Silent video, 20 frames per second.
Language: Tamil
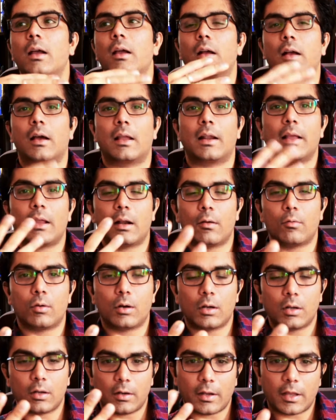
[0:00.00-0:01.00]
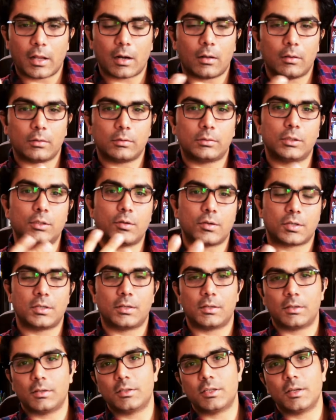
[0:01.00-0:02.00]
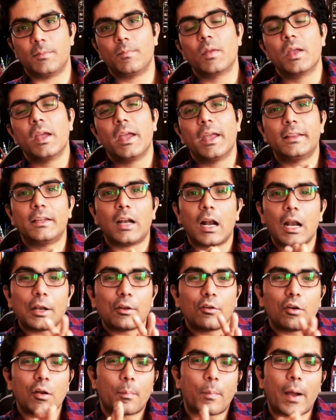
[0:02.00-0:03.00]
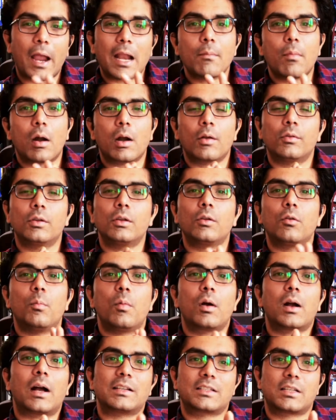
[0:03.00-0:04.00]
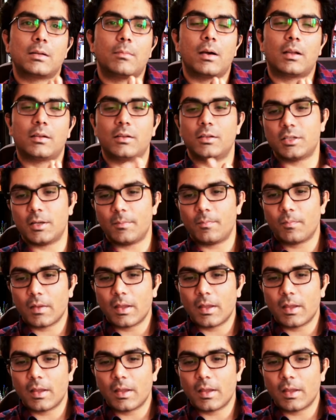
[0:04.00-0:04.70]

கரையிற ஒரு நேர சுச்சுவேஷன் இருந்துச்சு இதனால் இதனுடைய பயன்பாடு வந்து ரொம்ப கஷ்டமாக இருந்துச்சு